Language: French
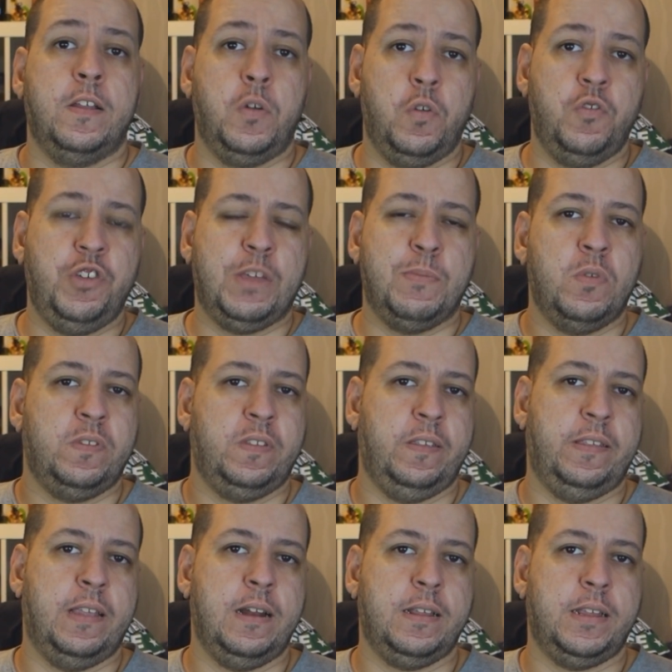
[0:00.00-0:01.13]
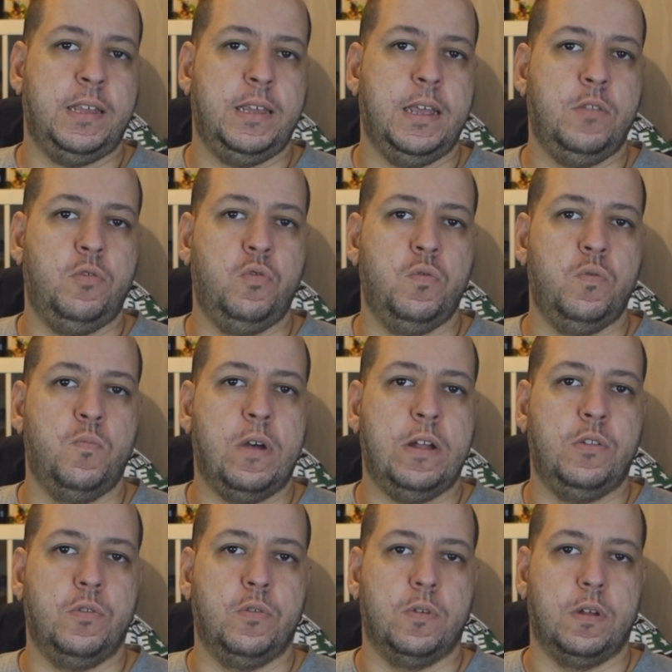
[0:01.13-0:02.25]
Logiquement, c'est celle qui est du
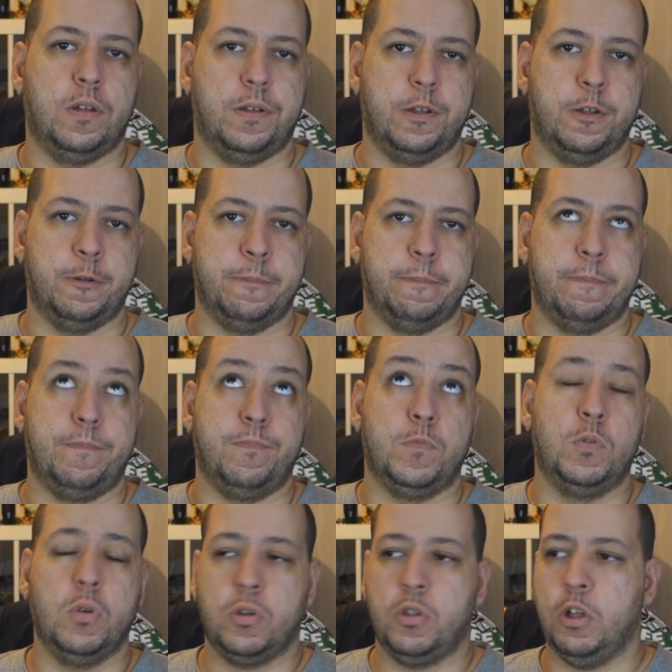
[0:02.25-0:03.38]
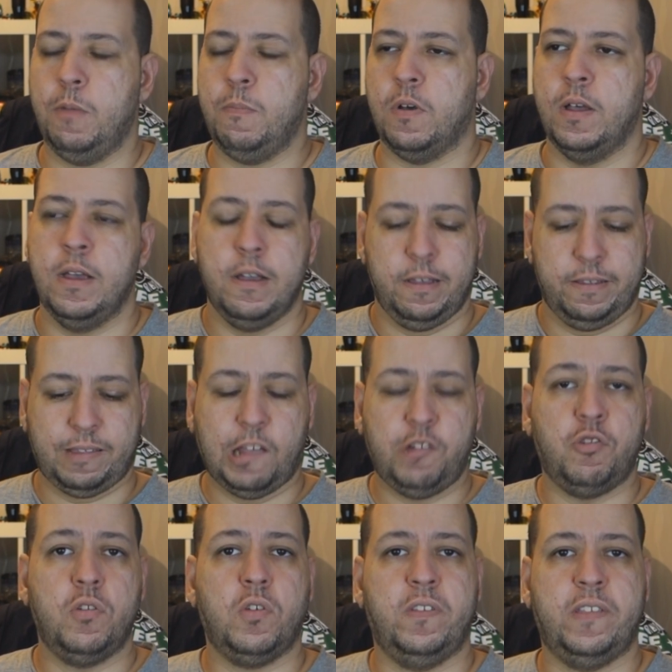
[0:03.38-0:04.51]
mois euh, d'octobre,
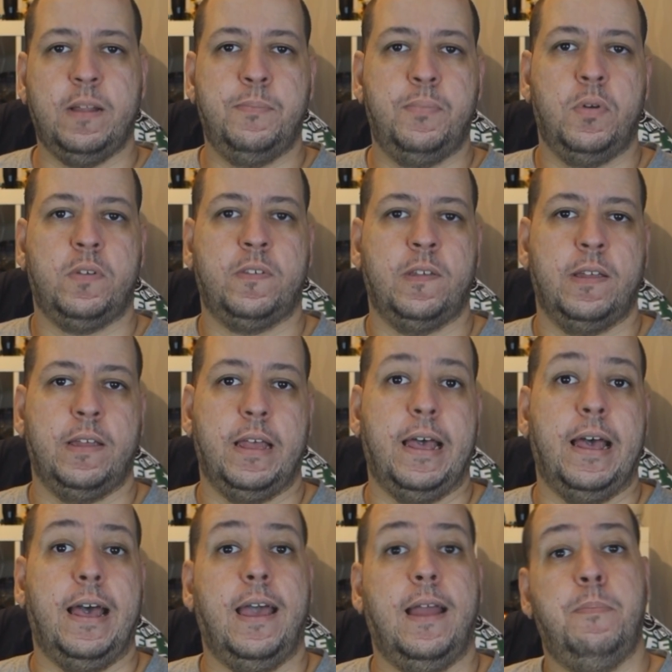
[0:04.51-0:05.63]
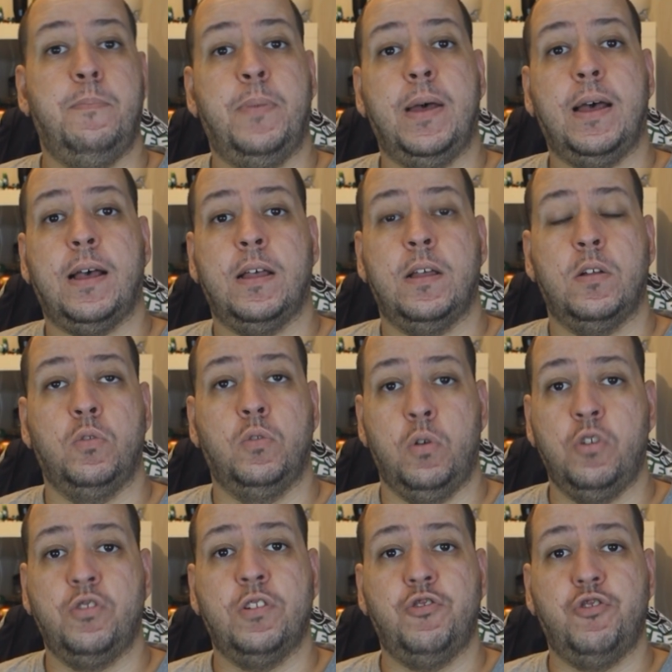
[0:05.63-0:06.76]
sachant que cette box, elle part
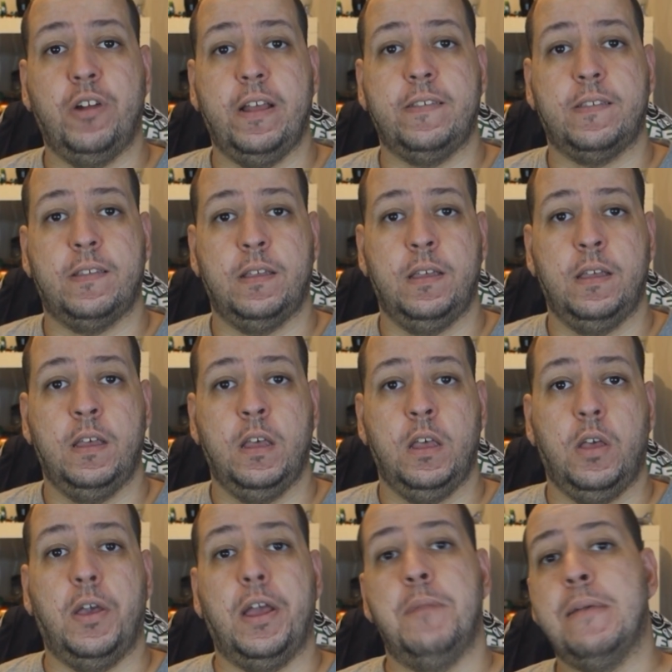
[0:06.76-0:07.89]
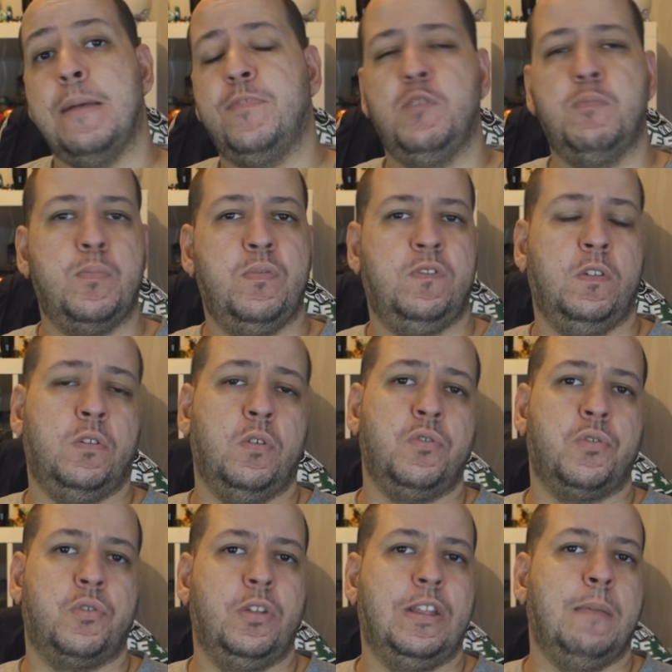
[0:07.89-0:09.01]
de Los Angeles, elle met un petit peu plus de
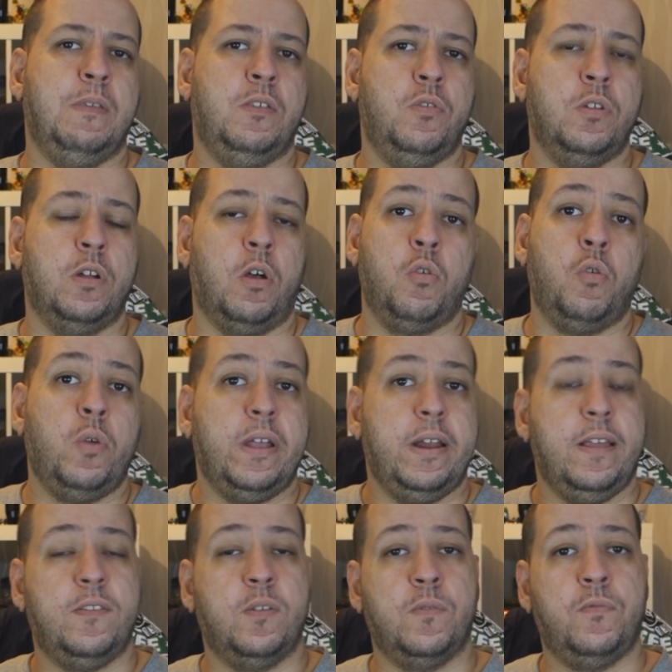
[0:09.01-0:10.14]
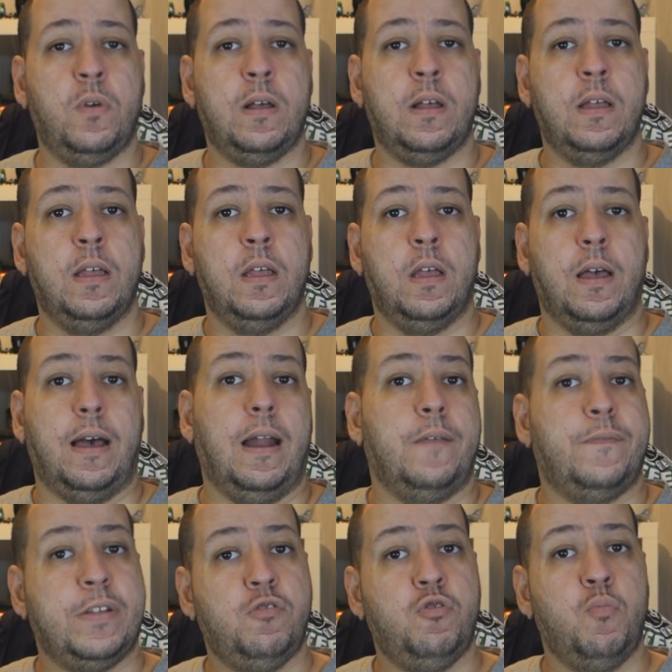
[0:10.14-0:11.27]
temps que d'habitude, en gros, il les envoie à
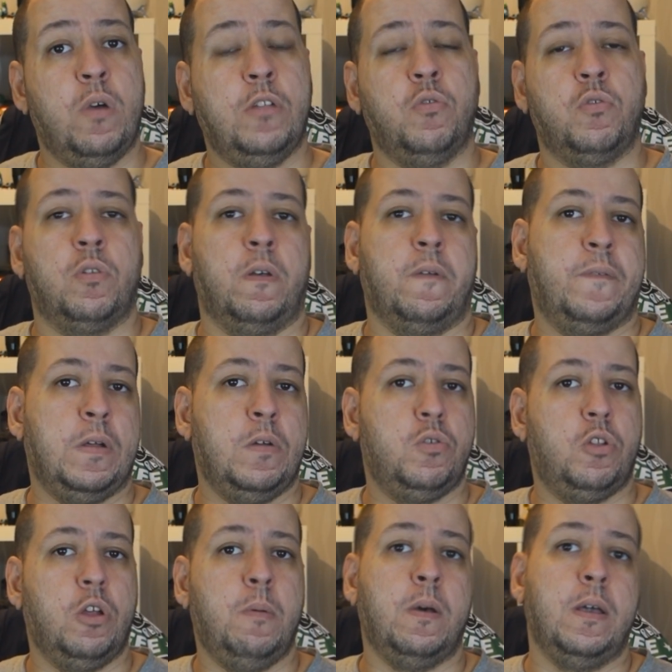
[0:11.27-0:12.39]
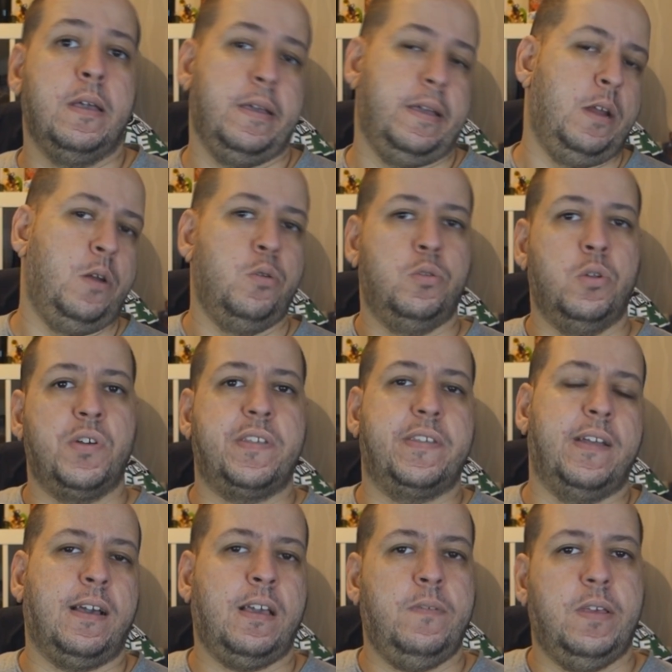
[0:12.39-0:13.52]
la fin du mois, donc fin octobre, et le temps que
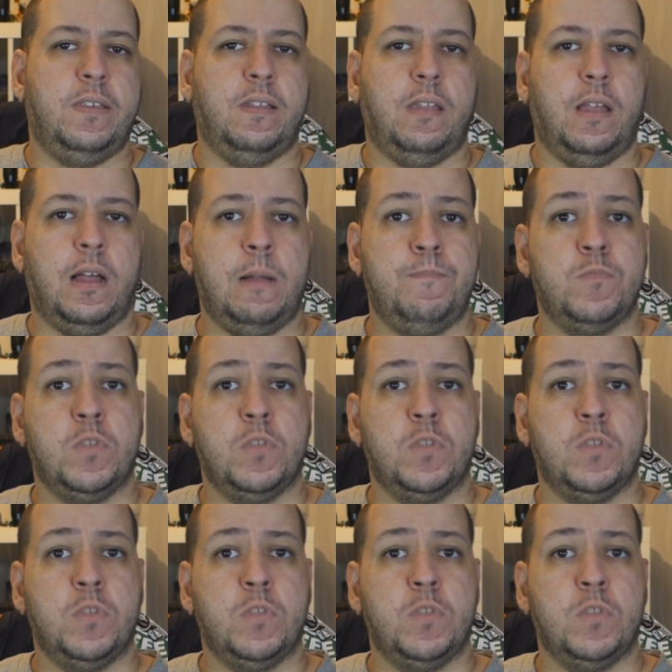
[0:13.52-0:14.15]
ça arrive, etc.